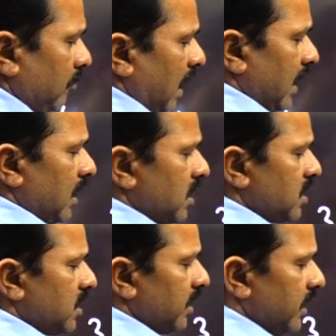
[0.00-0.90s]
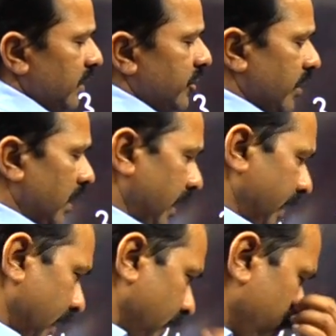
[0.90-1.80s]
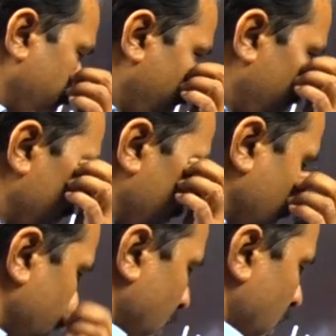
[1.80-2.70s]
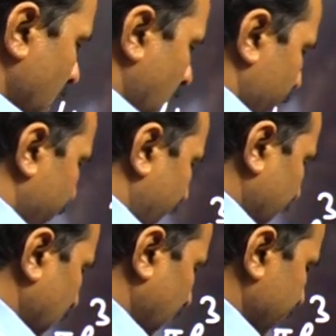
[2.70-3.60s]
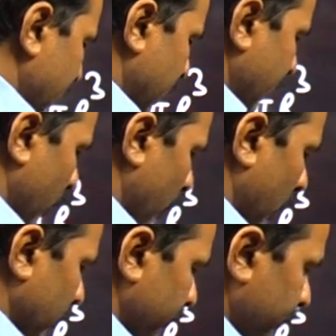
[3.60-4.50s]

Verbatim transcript: माइनस इनिशियल एरिया अब फाइनल एरिया क्या होगा